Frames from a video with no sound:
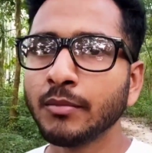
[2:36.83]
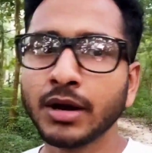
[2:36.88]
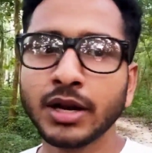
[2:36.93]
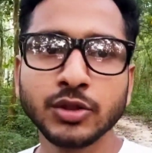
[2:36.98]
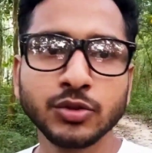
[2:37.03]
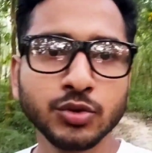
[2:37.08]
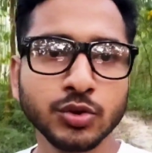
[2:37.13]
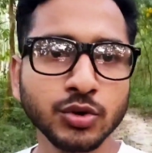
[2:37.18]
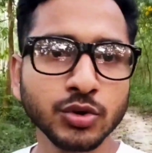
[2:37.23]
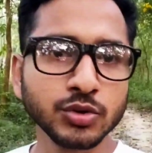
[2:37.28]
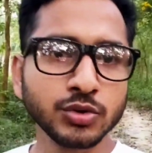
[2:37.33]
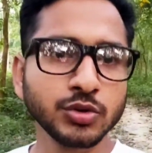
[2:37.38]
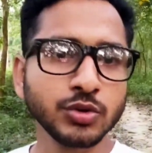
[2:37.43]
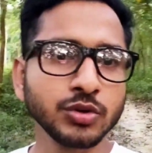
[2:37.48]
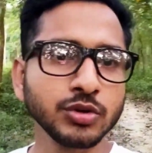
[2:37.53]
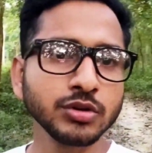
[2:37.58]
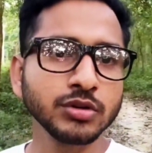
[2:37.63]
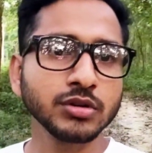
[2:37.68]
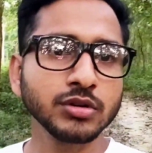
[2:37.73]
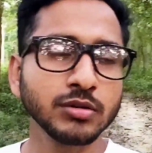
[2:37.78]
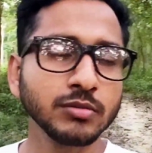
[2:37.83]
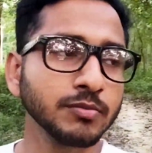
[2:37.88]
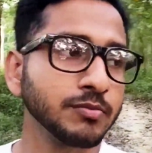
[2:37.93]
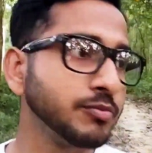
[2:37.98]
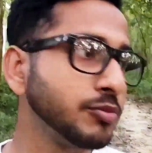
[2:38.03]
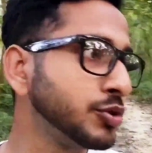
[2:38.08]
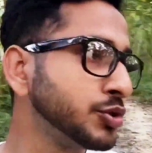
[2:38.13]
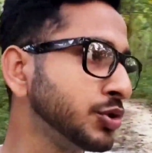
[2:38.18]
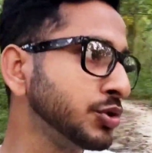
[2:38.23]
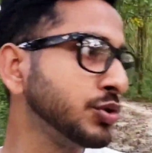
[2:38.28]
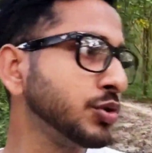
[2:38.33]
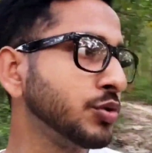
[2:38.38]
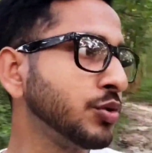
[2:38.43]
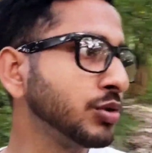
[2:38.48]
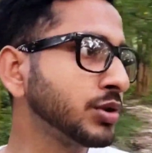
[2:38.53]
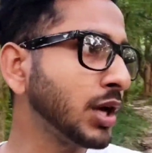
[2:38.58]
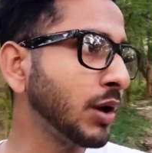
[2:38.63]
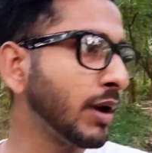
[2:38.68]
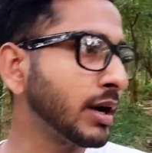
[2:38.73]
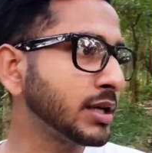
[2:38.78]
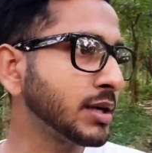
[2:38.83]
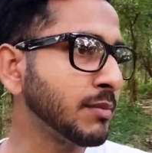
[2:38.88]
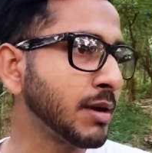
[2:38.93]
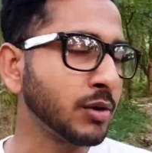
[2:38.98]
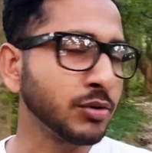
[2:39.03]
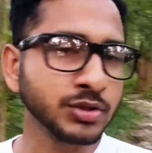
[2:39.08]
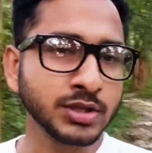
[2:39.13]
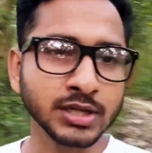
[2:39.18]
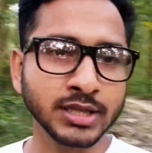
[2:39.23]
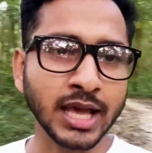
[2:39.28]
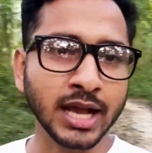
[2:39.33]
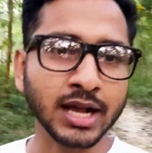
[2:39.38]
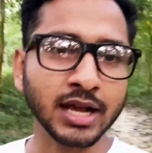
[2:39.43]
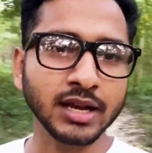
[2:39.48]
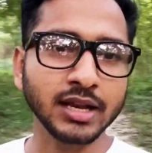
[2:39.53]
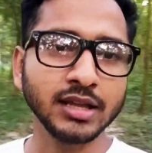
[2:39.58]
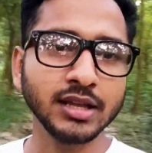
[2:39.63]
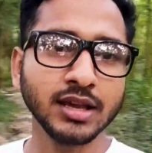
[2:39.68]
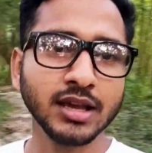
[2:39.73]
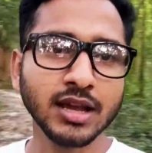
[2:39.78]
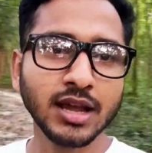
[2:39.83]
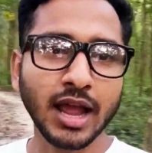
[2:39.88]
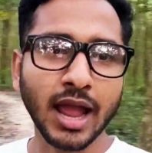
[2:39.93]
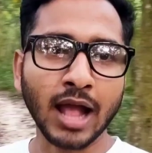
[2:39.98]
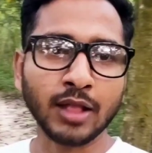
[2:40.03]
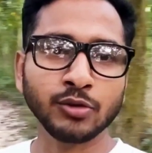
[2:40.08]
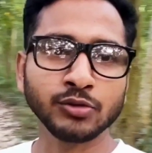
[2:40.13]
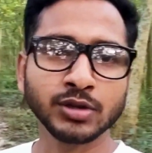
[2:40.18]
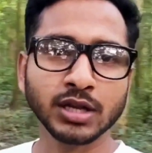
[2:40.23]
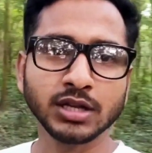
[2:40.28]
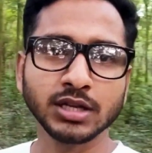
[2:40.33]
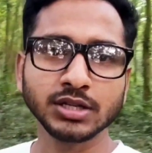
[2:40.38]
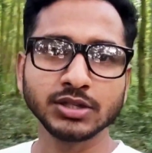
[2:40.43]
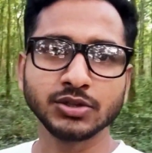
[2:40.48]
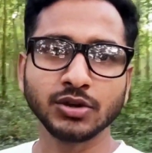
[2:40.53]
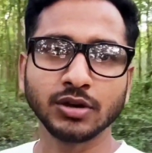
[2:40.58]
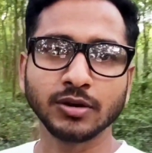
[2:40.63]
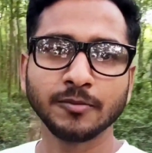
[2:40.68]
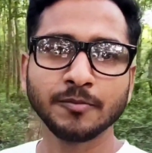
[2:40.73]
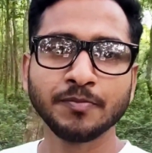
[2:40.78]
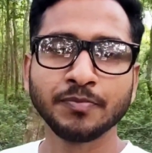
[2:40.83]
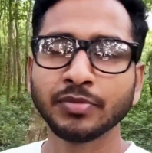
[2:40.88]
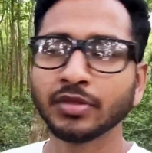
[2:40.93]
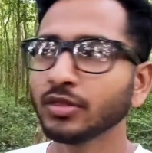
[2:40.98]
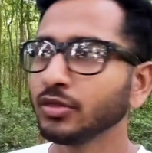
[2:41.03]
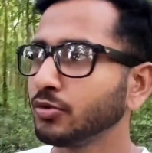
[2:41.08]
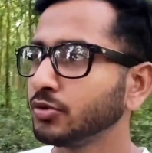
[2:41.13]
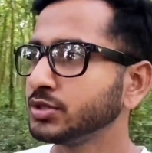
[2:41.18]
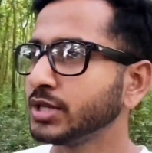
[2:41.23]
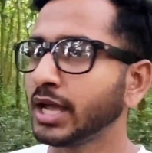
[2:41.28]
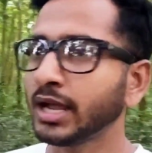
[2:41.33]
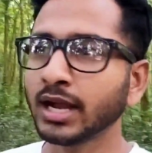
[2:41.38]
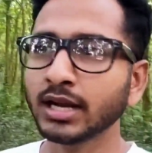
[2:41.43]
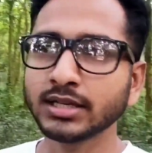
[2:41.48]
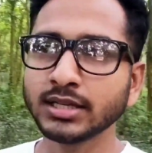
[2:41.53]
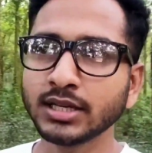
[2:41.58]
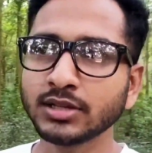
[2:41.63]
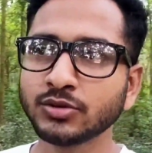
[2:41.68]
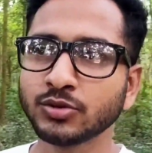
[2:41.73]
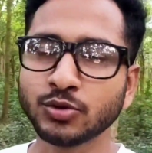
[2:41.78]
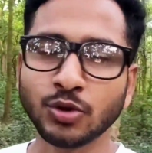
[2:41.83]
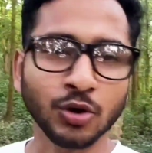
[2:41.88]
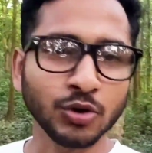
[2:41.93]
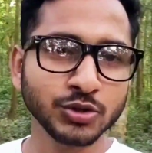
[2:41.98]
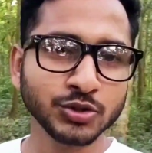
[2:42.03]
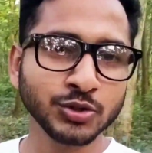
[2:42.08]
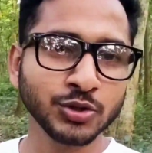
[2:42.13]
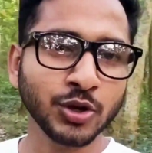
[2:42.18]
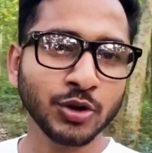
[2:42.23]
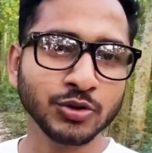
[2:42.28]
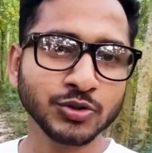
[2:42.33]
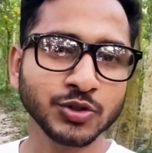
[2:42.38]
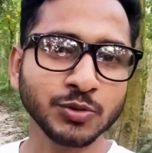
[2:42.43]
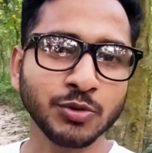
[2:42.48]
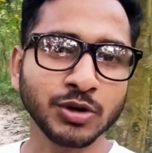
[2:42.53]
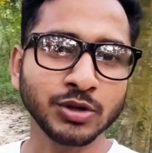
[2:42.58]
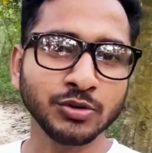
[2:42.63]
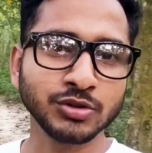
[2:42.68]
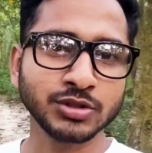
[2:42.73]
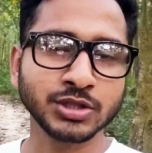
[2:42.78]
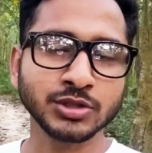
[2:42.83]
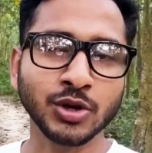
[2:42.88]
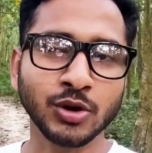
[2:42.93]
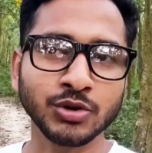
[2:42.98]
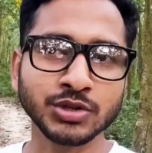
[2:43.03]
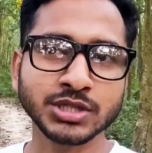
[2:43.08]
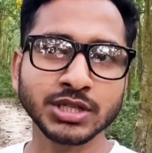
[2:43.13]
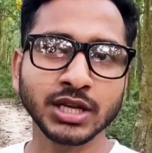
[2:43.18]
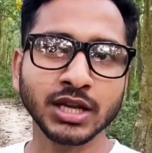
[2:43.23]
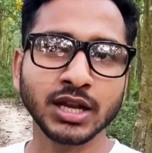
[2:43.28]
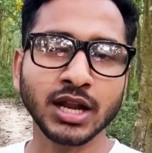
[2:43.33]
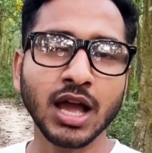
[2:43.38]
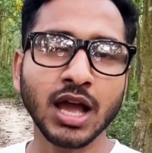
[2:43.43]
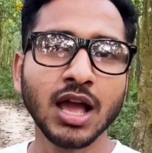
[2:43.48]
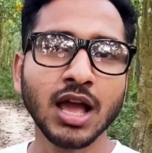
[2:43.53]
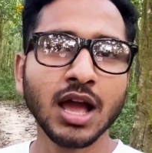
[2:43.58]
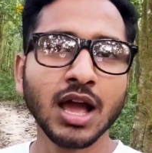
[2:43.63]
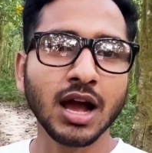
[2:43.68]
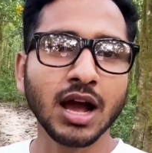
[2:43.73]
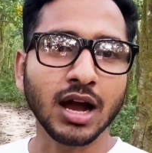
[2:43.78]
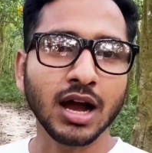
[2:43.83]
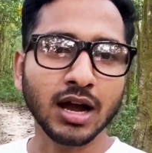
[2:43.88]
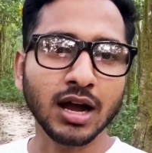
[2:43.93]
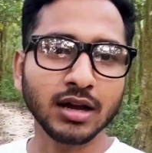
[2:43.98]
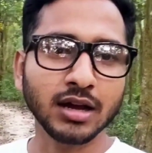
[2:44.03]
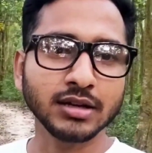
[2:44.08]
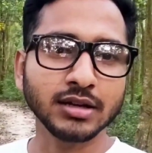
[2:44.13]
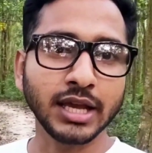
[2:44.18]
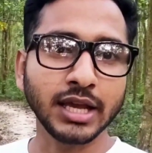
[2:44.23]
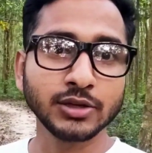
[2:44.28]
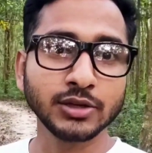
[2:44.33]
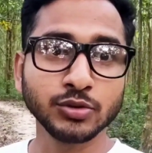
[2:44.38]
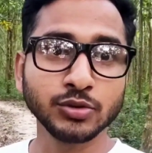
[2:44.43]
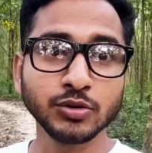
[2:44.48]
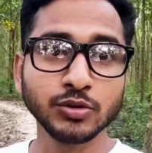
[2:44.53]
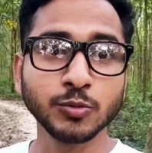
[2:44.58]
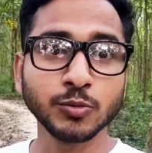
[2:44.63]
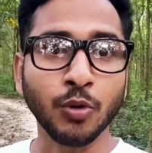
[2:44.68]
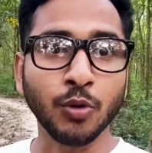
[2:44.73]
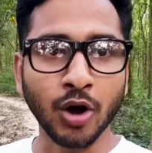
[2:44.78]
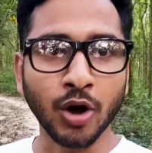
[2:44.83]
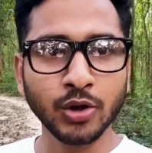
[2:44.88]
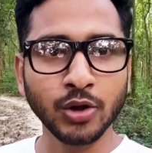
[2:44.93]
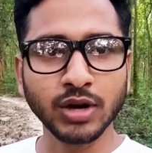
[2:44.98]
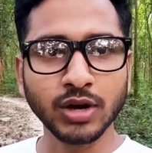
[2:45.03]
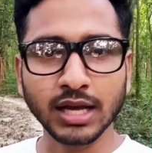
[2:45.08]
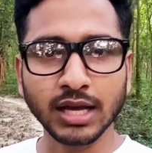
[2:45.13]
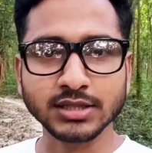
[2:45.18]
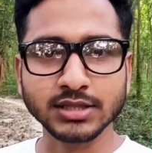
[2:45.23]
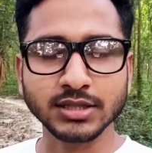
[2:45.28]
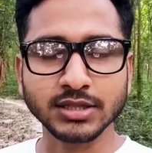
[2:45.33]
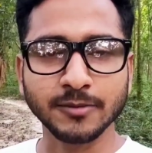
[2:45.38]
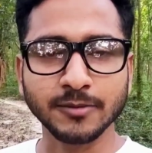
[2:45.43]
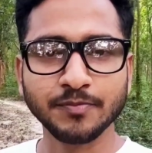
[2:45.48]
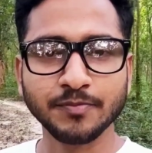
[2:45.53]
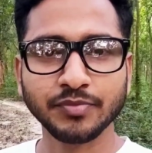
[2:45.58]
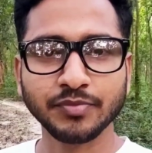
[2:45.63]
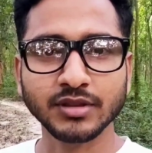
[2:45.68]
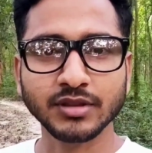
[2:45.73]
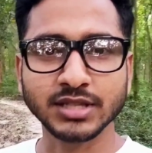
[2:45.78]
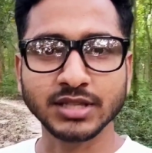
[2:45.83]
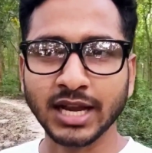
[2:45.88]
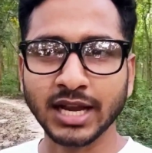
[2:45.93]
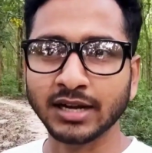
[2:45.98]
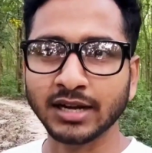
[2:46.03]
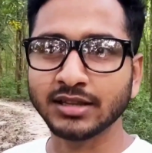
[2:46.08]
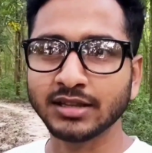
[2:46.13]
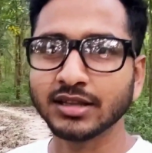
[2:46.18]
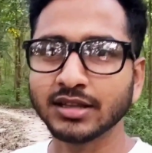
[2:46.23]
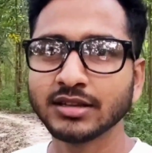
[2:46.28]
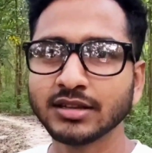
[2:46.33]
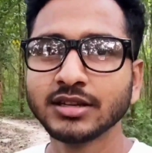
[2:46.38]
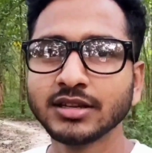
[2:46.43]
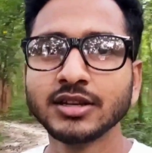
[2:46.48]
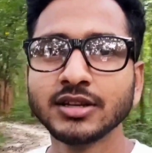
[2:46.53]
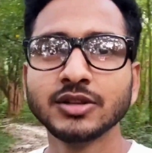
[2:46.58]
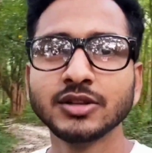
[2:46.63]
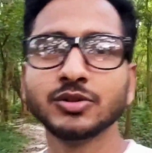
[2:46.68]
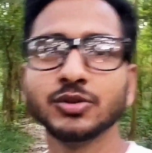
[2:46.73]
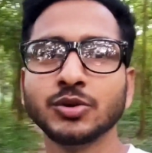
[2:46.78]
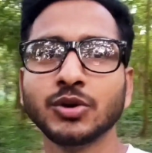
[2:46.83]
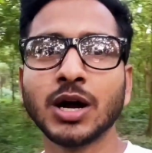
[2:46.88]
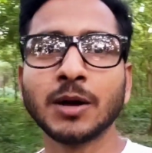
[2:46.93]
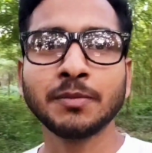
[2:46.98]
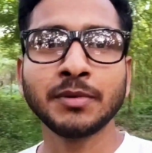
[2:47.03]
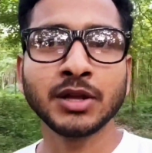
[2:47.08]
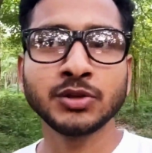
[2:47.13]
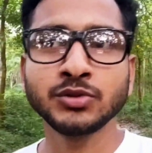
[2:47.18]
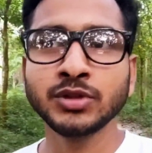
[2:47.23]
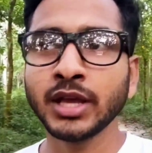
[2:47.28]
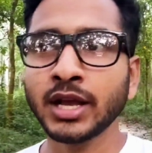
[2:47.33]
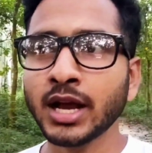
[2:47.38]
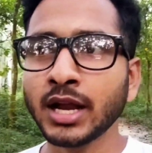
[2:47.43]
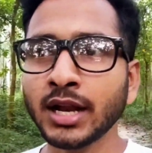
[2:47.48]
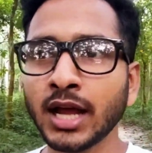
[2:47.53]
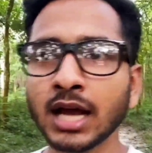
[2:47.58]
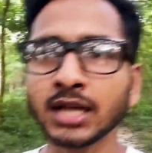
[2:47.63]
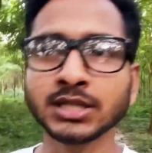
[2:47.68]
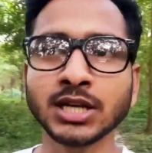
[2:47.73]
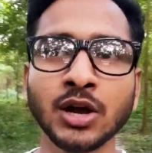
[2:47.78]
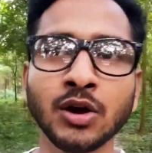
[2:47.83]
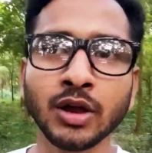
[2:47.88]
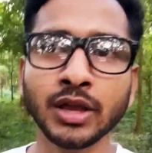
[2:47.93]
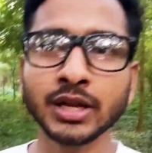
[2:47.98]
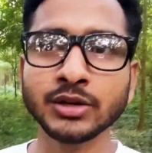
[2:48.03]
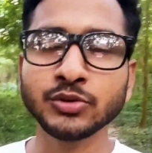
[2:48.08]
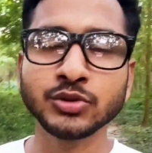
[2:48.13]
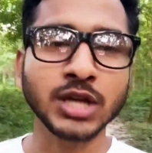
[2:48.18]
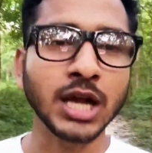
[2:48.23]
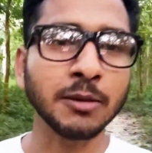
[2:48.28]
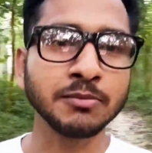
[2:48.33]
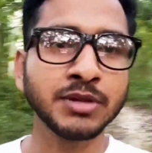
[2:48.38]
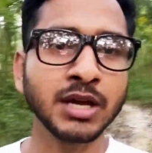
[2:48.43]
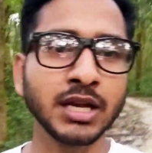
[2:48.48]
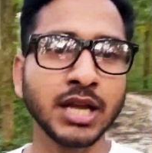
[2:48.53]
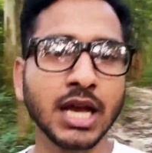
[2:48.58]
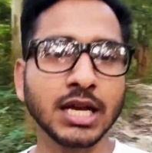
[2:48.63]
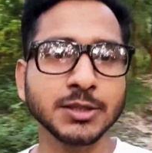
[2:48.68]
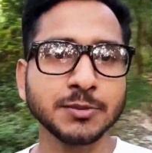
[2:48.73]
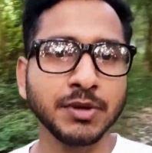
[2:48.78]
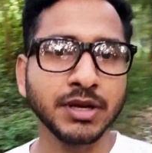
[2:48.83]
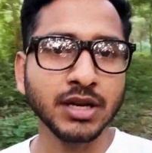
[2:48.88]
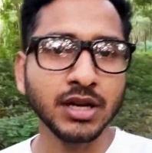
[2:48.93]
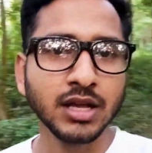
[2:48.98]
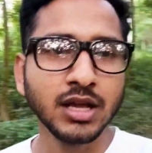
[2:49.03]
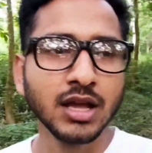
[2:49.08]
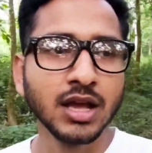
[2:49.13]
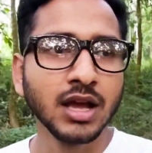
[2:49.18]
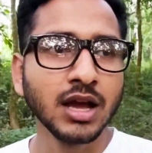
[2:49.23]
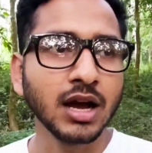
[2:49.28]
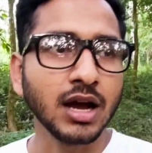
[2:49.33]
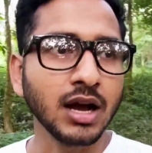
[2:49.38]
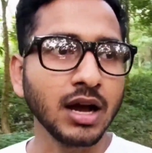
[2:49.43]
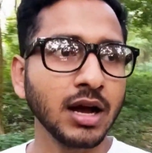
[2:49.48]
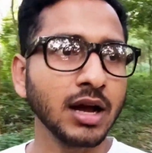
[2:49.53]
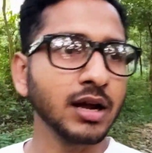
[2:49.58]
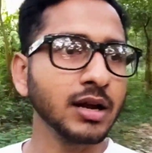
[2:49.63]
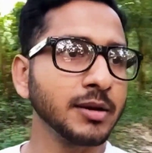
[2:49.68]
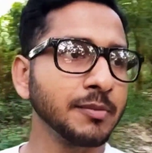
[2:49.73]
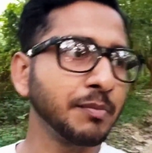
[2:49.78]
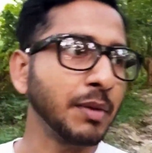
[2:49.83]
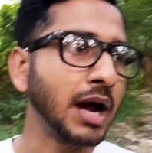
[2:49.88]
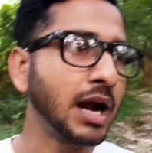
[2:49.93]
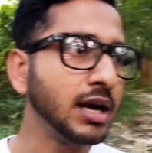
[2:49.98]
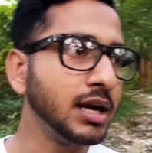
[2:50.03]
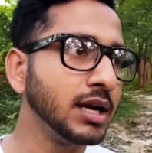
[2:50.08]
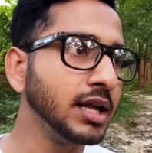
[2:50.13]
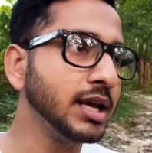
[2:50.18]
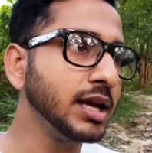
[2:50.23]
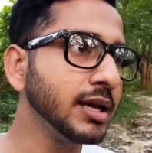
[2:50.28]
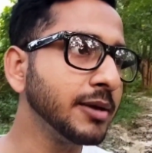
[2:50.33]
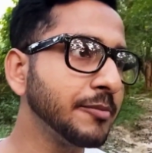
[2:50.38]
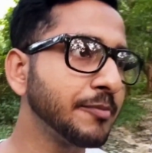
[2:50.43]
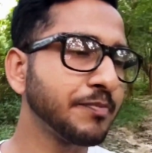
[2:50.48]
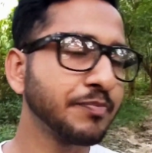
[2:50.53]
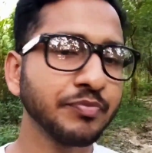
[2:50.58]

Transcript: মানে দূর দূর পর্যন্ত কোথাও একটা মানুষের দেখা নেই এতটাই নির্জন তো জায়গাটি একটু রহস্য রহস্য মনে হচ্ছে রহস্য ঘেরা আর একটু কিন্তু ভয়ও লাগছে জায়গাটিতে তো আপনার যদি এখানে আসা হয় একটু সাবধানে আসবেন আর পারলে